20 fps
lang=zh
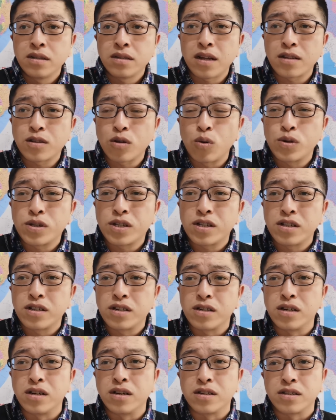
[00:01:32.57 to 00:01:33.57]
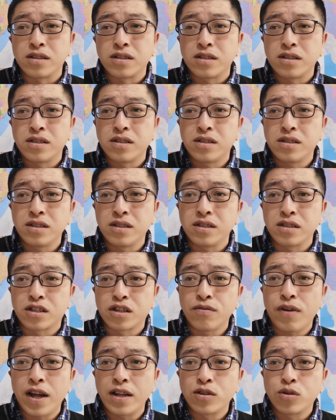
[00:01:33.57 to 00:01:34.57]
那都是几
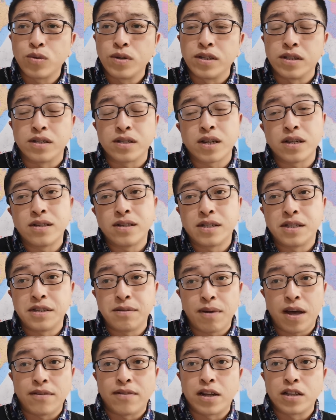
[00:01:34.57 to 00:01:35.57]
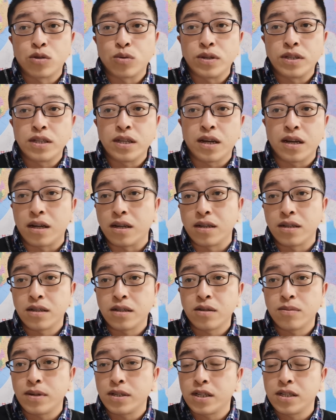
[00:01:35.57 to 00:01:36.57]
十万吨甚至几百万吨的，对吧？